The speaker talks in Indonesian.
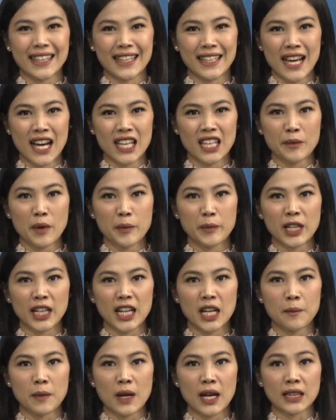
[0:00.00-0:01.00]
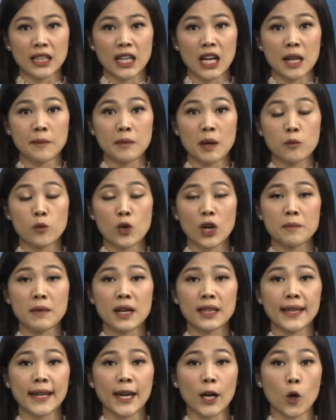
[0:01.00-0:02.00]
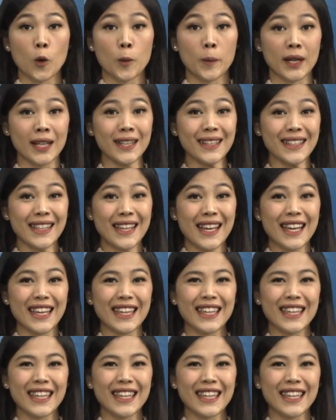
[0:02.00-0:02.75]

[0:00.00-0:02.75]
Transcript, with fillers: Tidak hanya memberikan pelatihan membuat batik ekoprint,